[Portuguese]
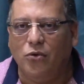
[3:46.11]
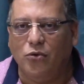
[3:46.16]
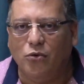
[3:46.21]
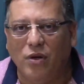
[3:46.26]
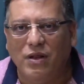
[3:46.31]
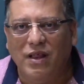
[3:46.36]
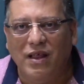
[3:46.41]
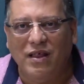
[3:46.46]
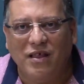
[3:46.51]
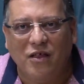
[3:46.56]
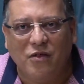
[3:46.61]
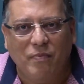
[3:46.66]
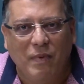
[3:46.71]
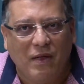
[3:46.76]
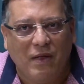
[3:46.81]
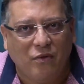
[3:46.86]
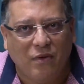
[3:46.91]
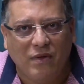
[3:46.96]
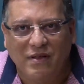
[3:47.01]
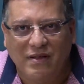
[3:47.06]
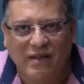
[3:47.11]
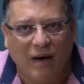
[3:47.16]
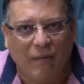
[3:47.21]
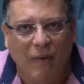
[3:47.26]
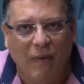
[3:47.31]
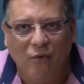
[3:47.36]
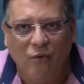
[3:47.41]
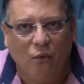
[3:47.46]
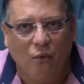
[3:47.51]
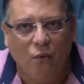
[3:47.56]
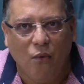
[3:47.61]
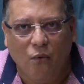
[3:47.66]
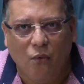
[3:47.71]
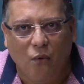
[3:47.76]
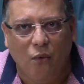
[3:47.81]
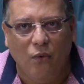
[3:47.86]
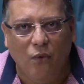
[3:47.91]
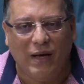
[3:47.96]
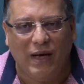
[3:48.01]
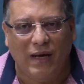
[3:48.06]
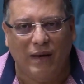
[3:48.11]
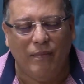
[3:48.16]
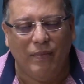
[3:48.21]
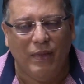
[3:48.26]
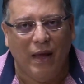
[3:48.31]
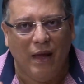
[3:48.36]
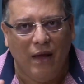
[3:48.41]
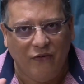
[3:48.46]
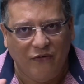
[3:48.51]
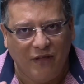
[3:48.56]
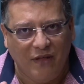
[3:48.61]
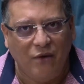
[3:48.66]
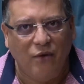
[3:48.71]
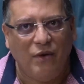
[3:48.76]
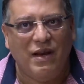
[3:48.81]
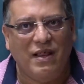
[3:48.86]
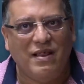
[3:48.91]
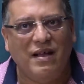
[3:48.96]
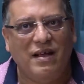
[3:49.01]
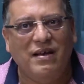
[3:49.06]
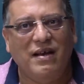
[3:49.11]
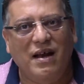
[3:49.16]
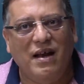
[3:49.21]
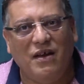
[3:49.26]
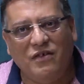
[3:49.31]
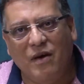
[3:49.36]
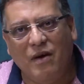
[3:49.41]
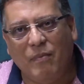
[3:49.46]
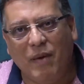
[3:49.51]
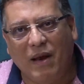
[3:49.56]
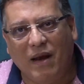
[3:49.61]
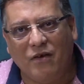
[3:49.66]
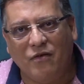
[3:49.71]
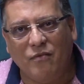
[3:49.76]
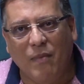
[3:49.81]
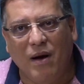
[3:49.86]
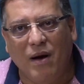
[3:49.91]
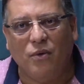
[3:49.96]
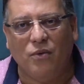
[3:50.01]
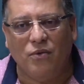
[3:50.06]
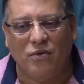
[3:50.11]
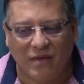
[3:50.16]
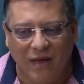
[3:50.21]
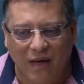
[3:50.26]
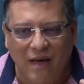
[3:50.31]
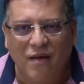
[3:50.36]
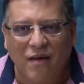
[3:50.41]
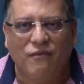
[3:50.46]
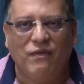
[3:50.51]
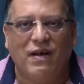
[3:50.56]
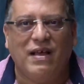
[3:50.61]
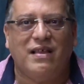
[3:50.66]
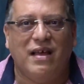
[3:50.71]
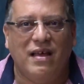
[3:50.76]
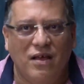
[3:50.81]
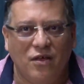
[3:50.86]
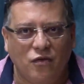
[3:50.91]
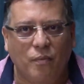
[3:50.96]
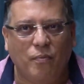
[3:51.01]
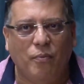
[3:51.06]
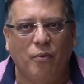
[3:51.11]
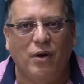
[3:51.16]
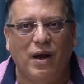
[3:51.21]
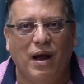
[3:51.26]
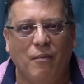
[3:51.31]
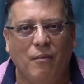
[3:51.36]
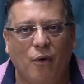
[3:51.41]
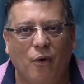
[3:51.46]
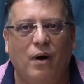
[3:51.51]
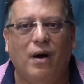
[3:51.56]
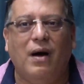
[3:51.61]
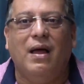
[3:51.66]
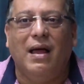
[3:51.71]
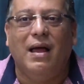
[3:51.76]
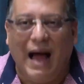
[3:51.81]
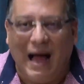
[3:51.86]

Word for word: Todas as pessoas que trabalham com cura, exteriorizando energia pelas mãos, fazem isso por amor.